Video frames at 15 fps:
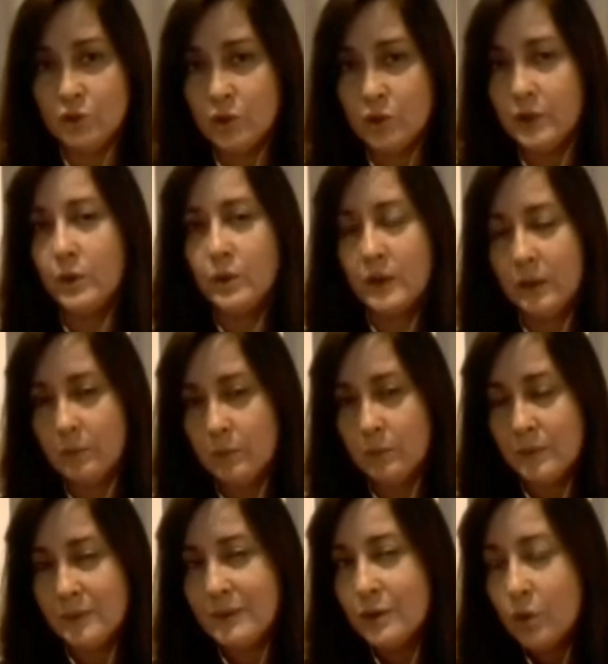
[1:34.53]
Yo creo que
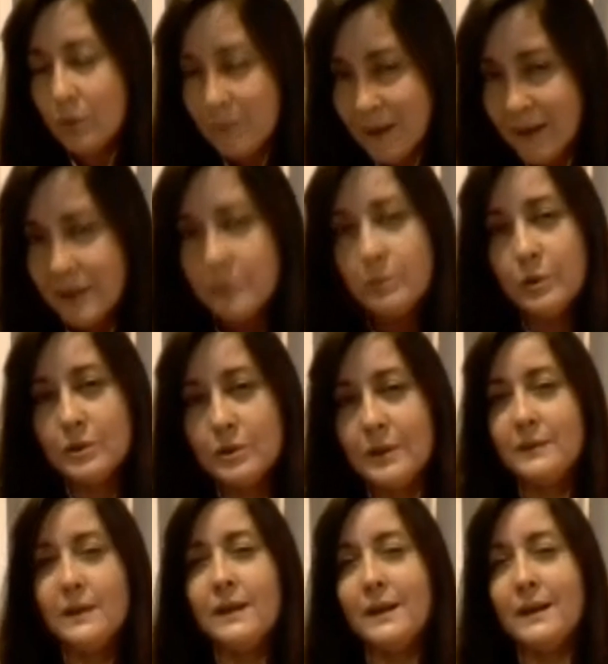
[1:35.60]
lo más
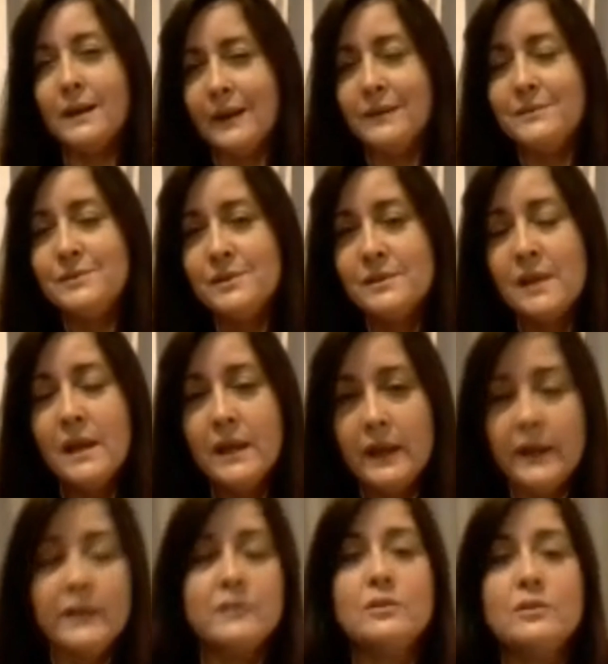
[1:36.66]
importante del análisis
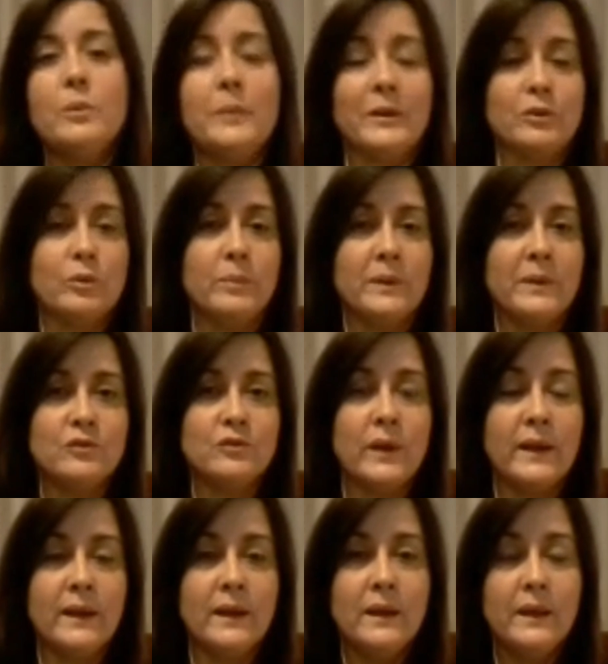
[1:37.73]
en este momento en
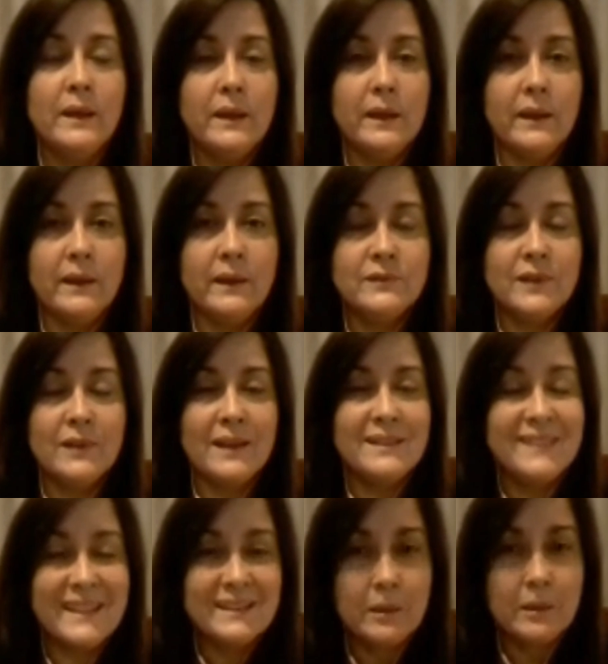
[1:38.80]
Venezuela es
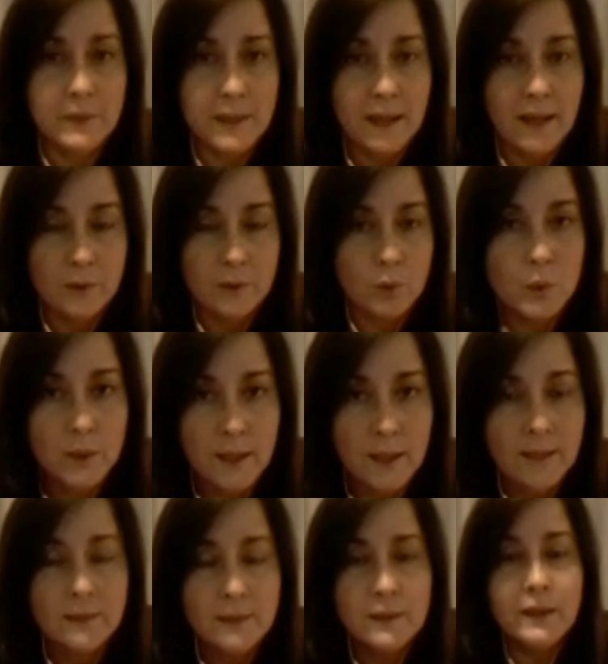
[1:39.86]
determinar,
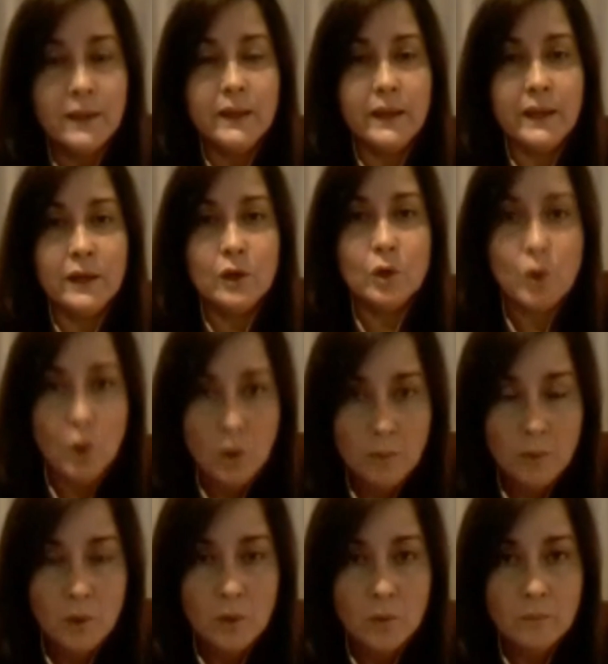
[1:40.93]
hurgar en
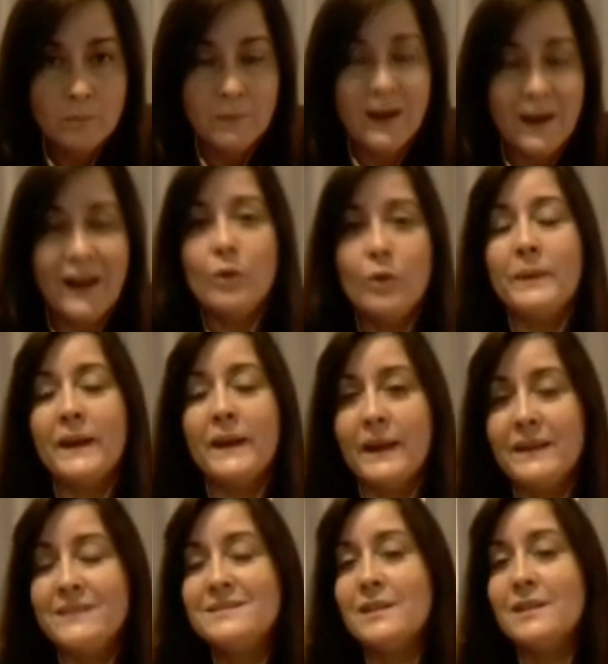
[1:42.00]
cómo va a operar
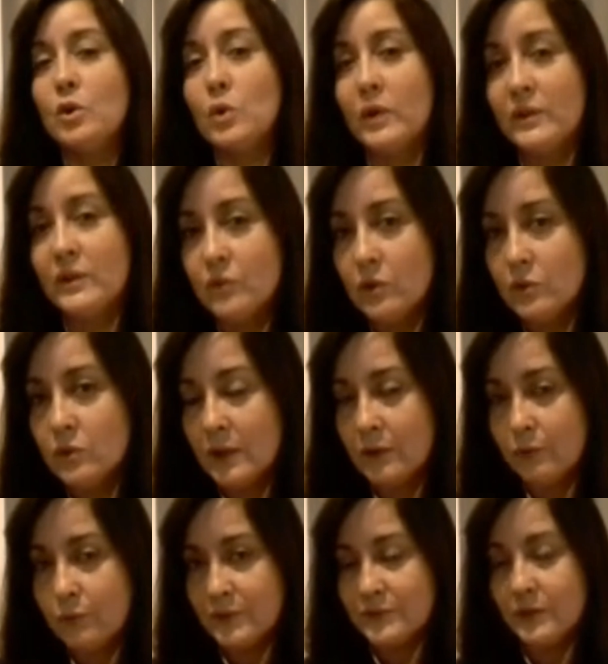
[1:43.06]
ese corazón de la
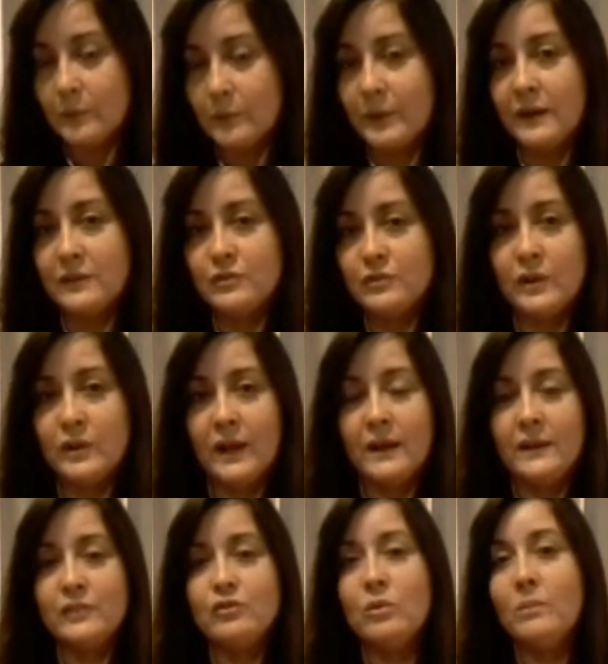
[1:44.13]
Fuerza Armada Nacional,
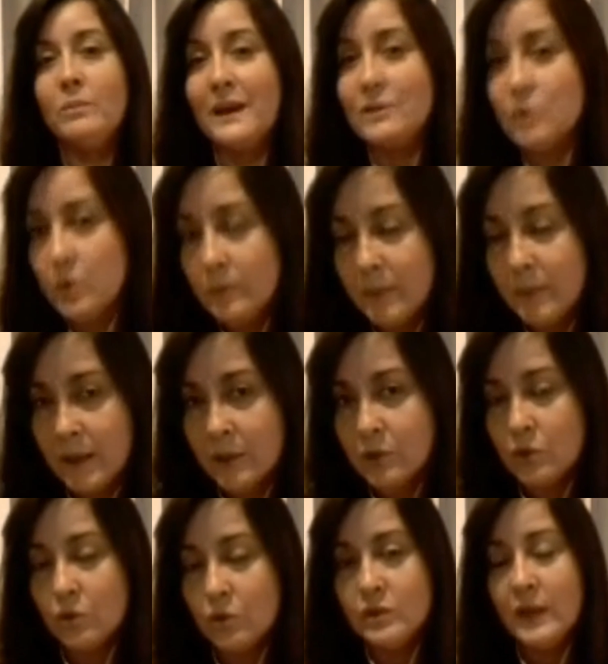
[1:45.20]
esos mandos
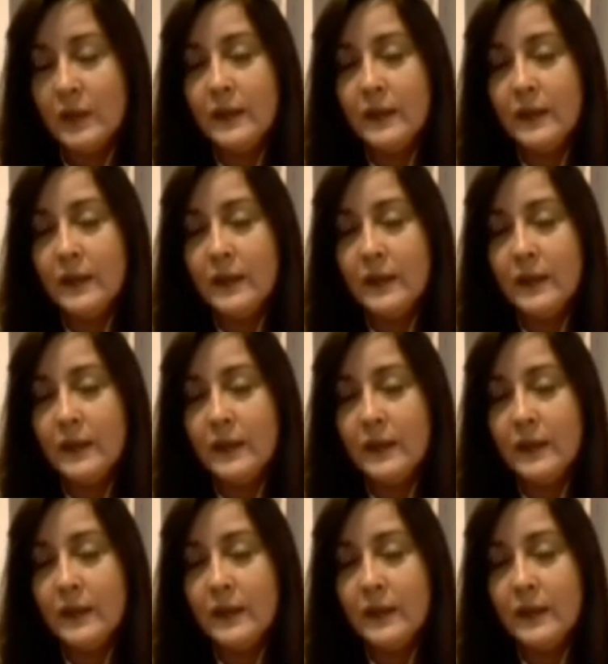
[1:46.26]
medios,